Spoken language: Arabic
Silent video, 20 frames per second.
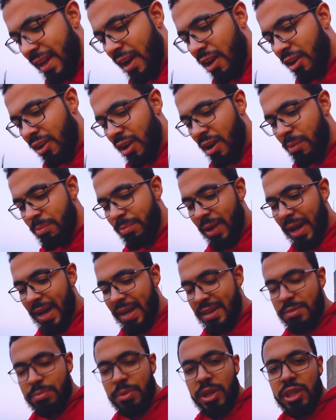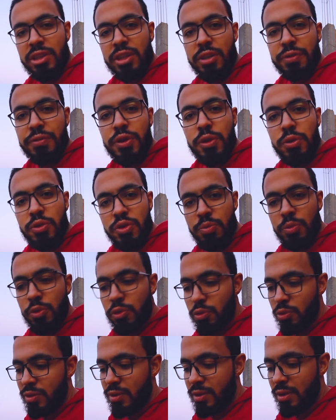لها علاقه بحاجه اسمها الديفيوز
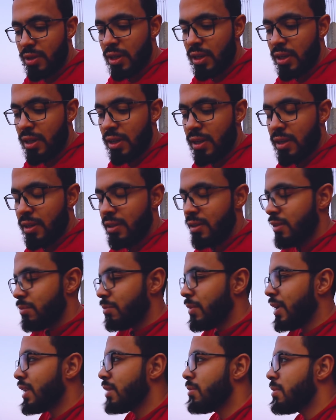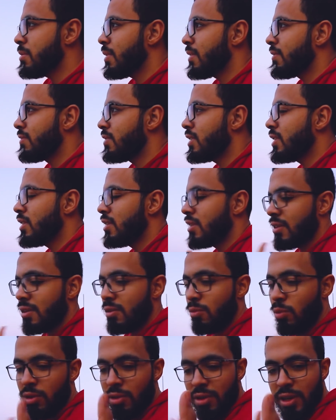مود ان دماغنا بيبقى فيه
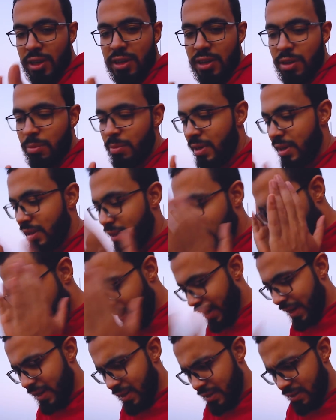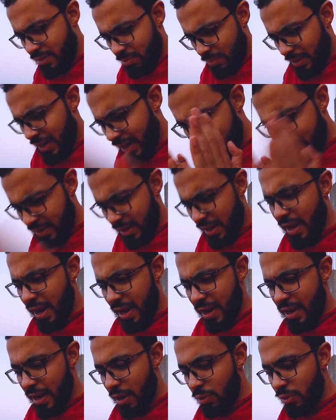وضعين اما انك مركز مركز على
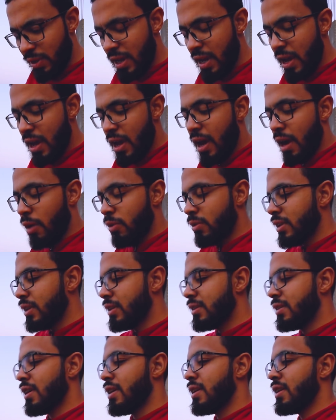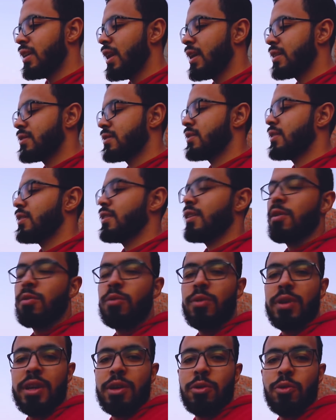حاجه قوي او ان انت ريلاكسد كده
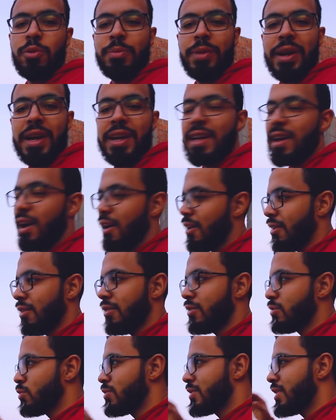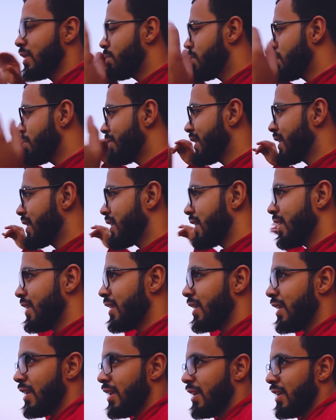وايه ومريح خالص وسايب دماغك
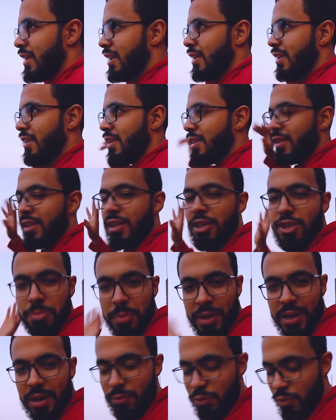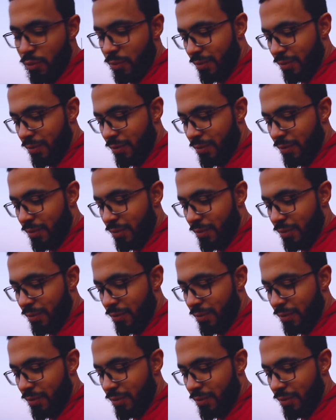ايه آه، يعيش مع نفسه